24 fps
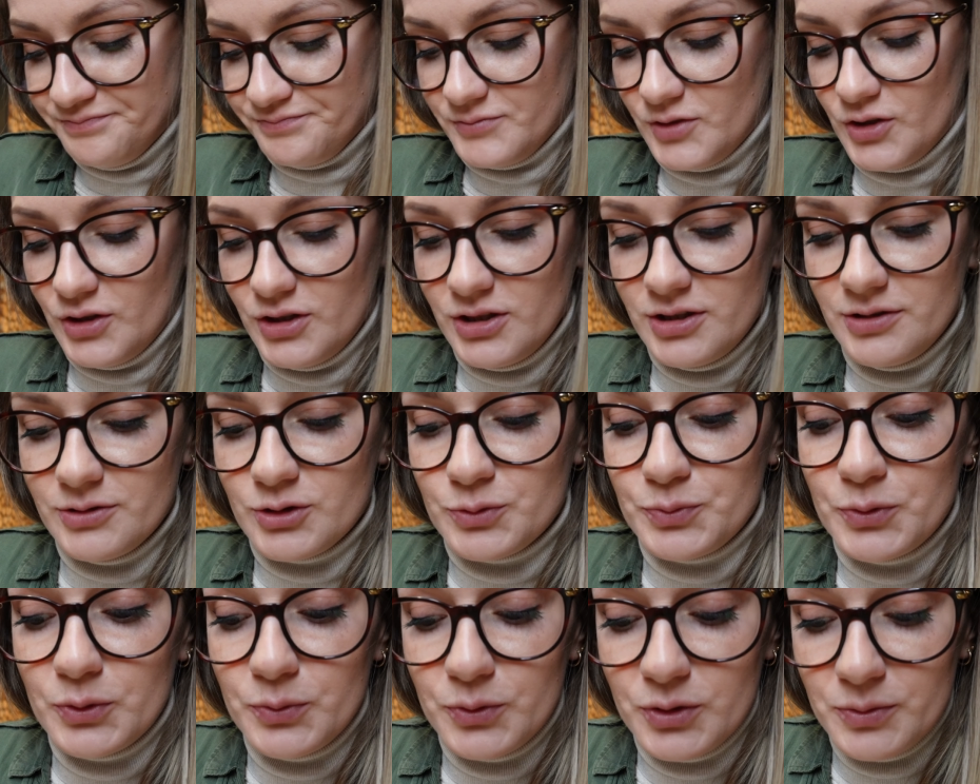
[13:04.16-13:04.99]
No i
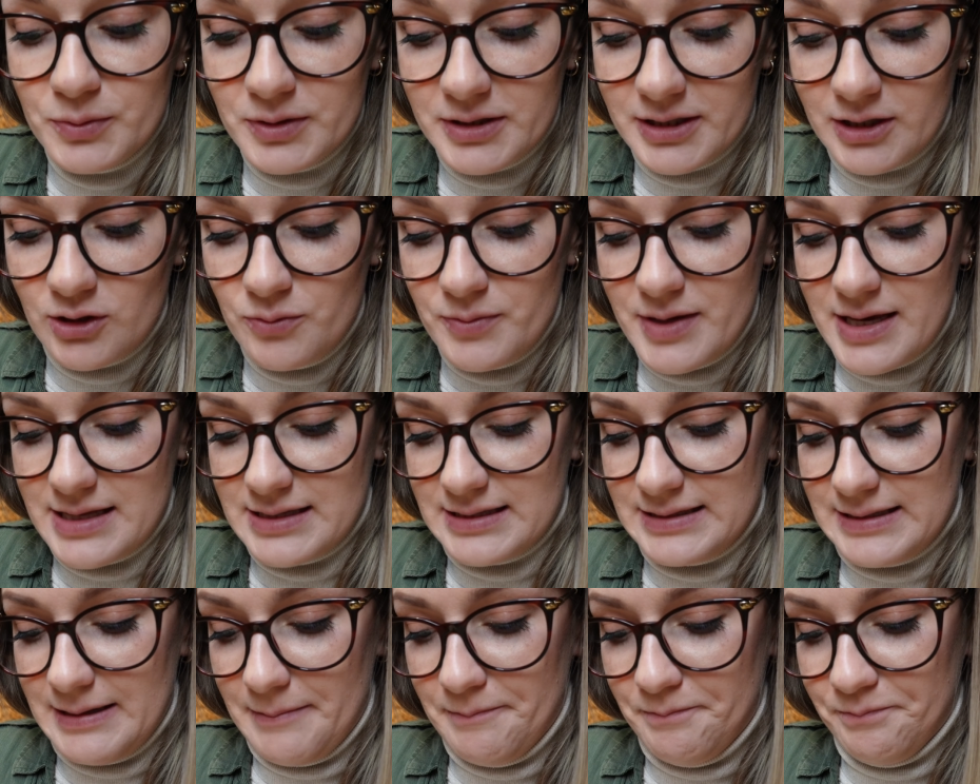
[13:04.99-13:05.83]
spróbujmy tego
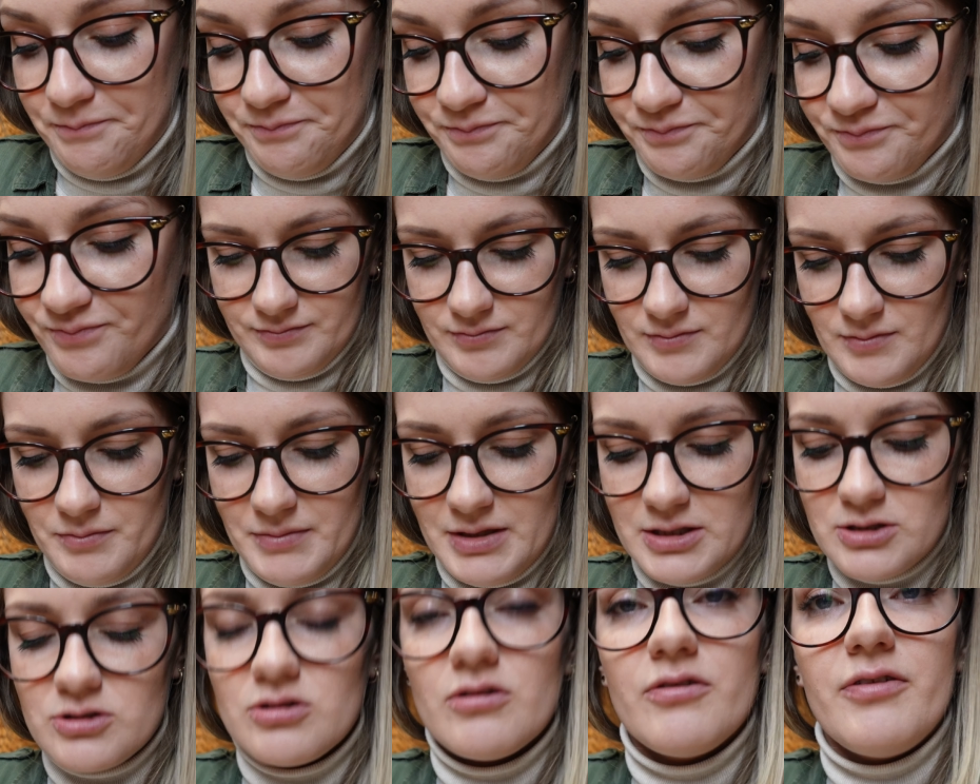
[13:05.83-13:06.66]
mięsa.
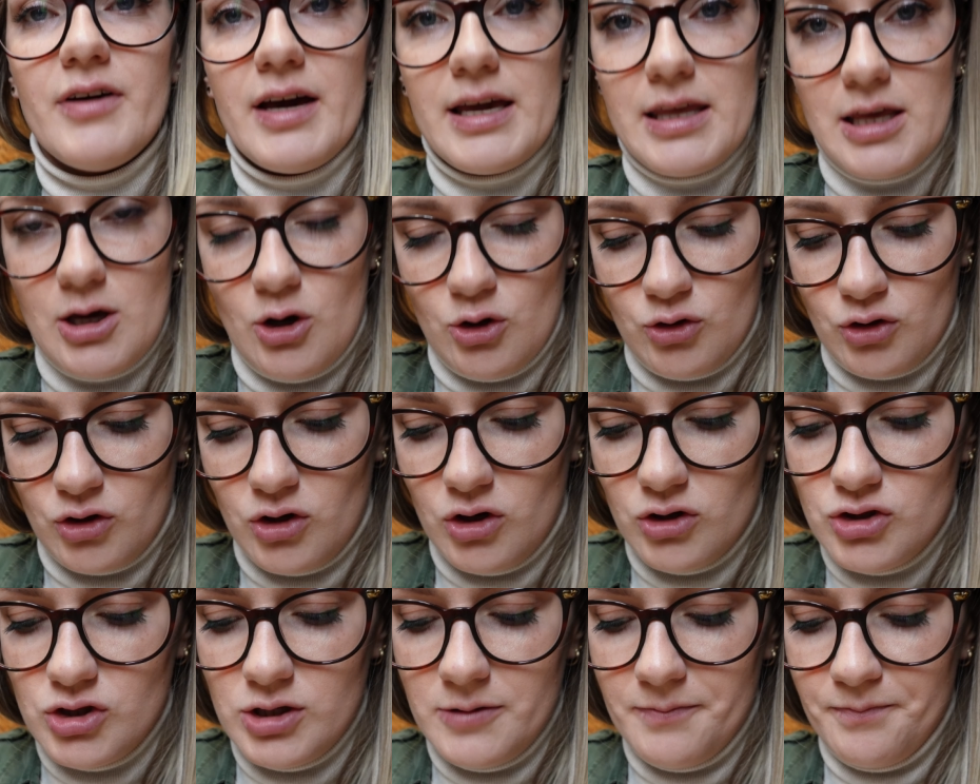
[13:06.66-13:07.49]
Mięso fajnie
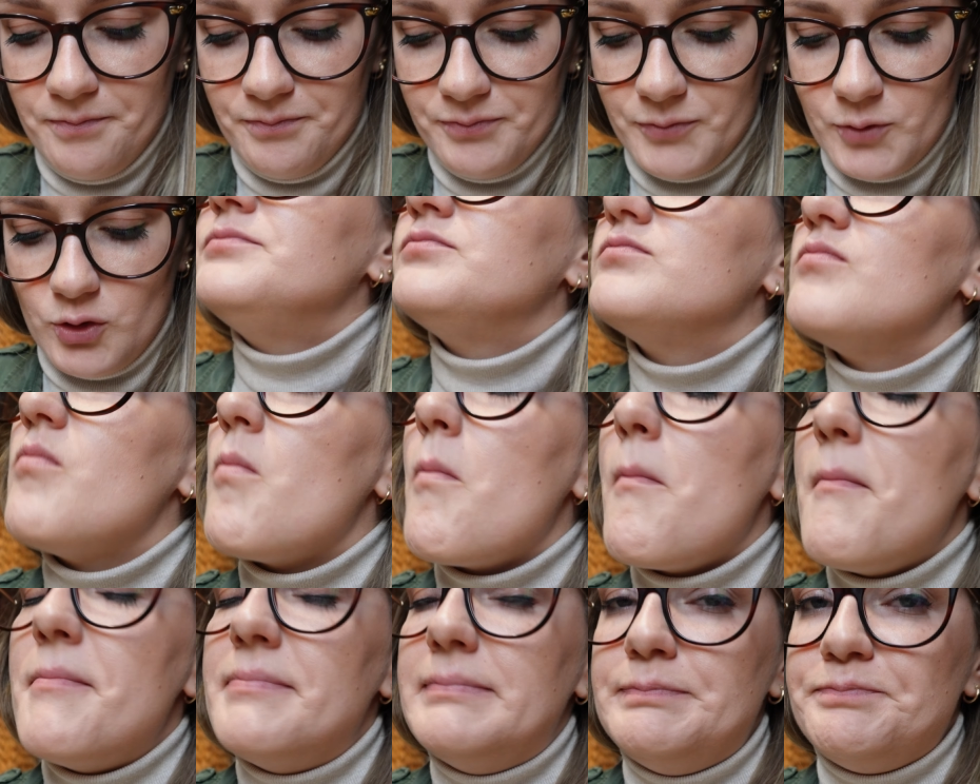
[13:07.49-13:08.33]
odchodzi.
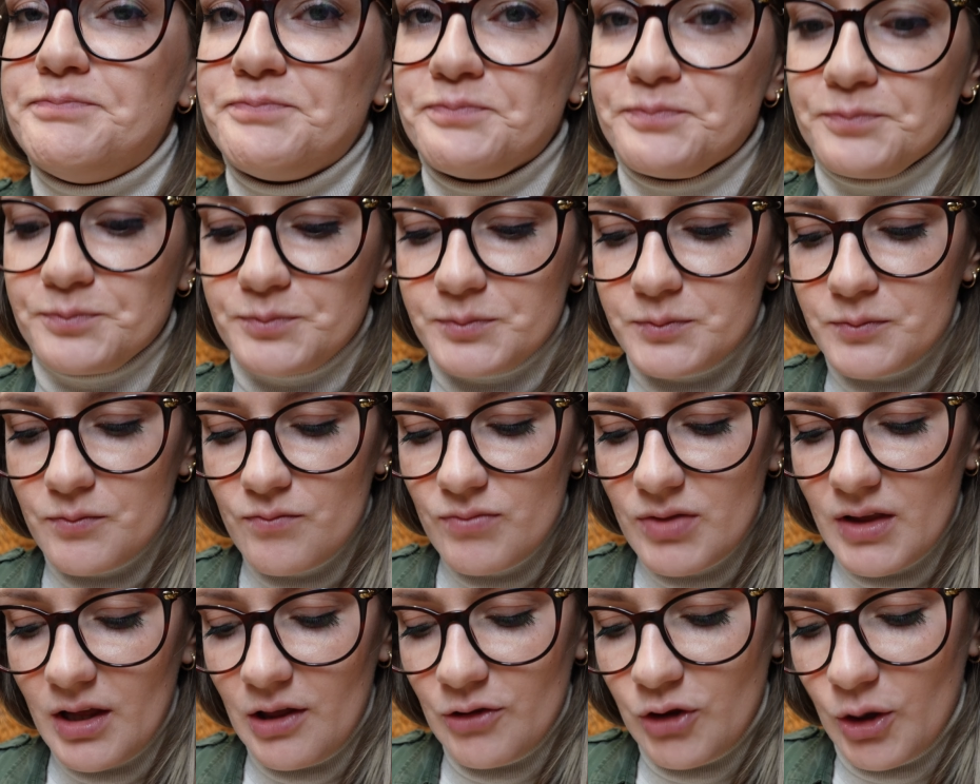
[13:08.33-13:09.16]
Mm.
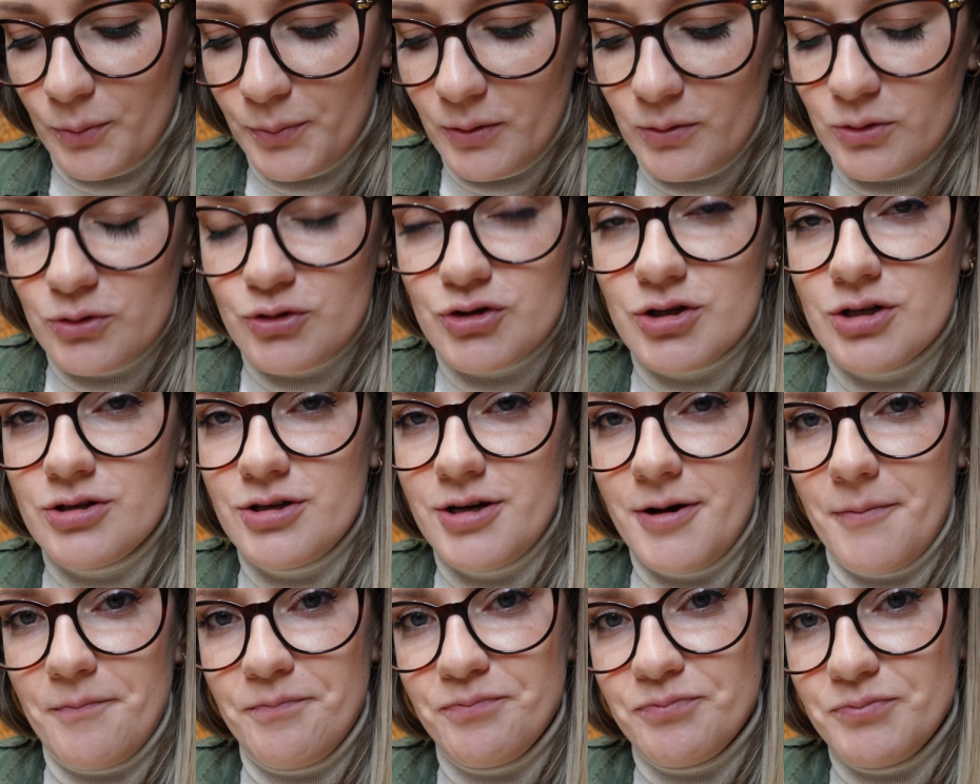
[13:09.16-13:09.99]
To
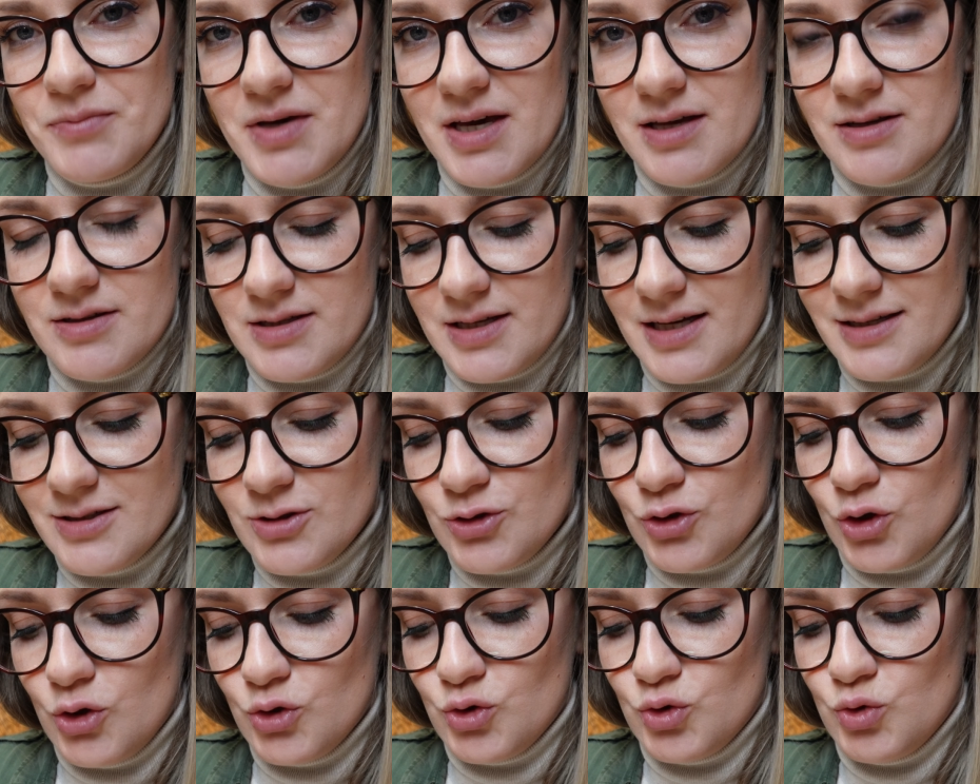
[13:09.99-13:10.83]
połączenie mięsa,
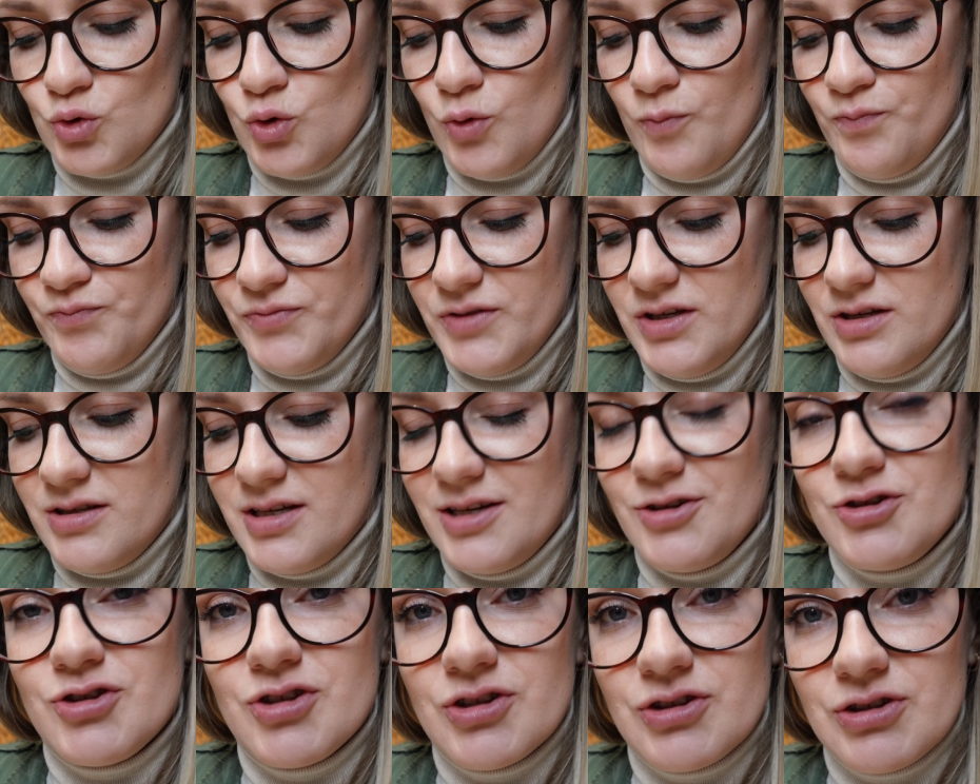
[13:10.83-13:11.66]
sosu i
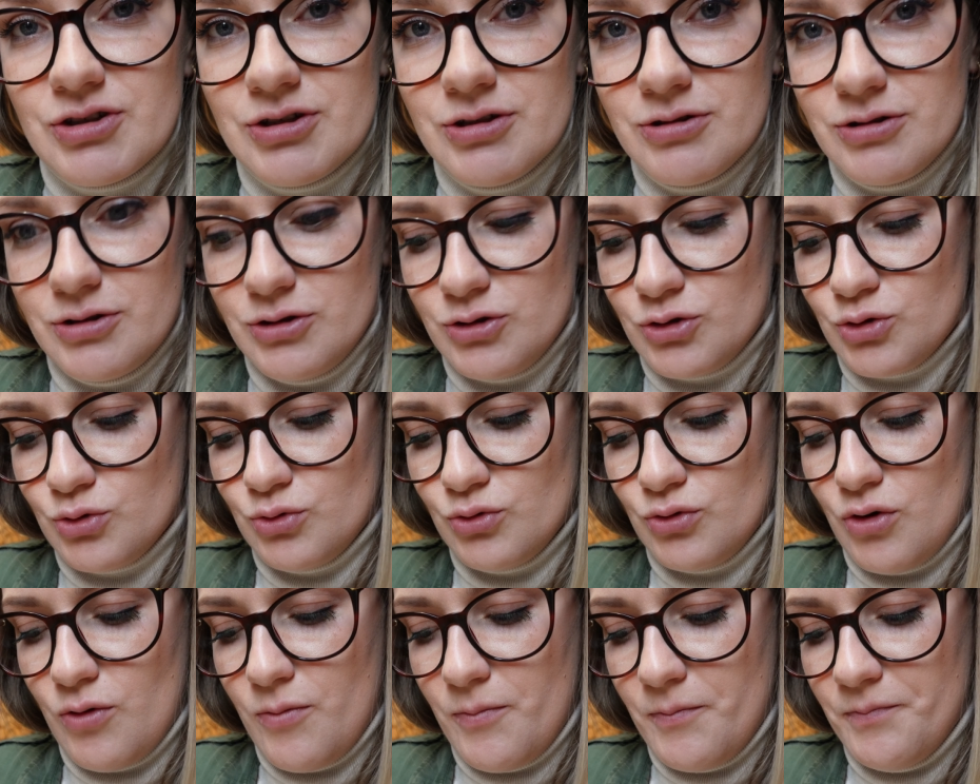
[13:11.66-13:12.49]
tej cytryny, z
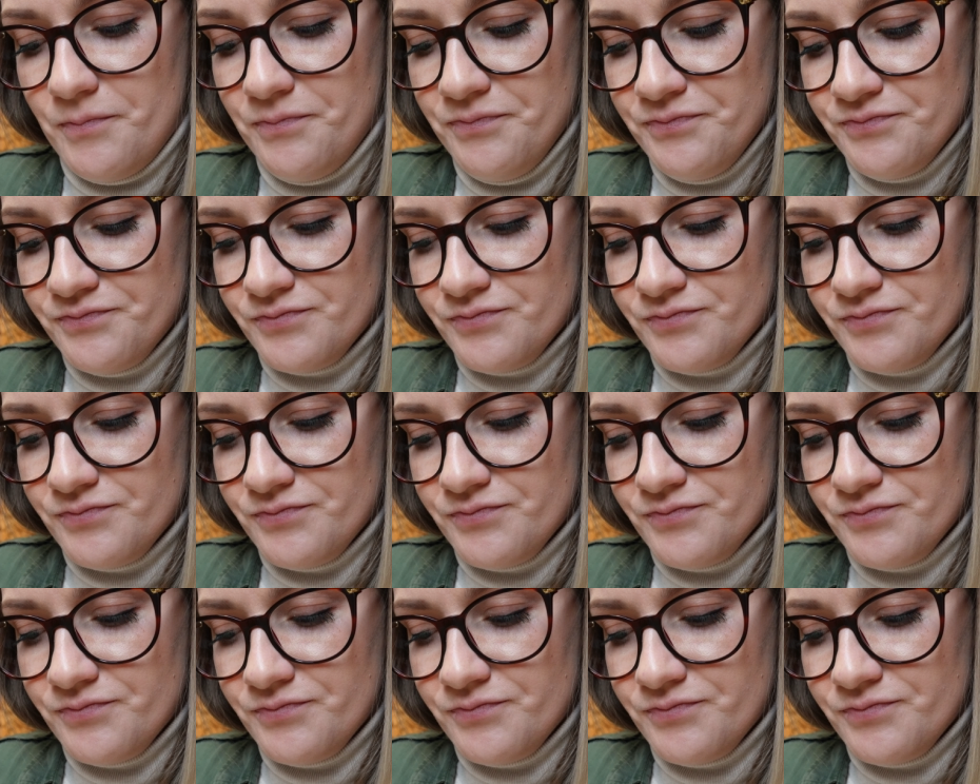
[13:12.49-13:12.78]
którą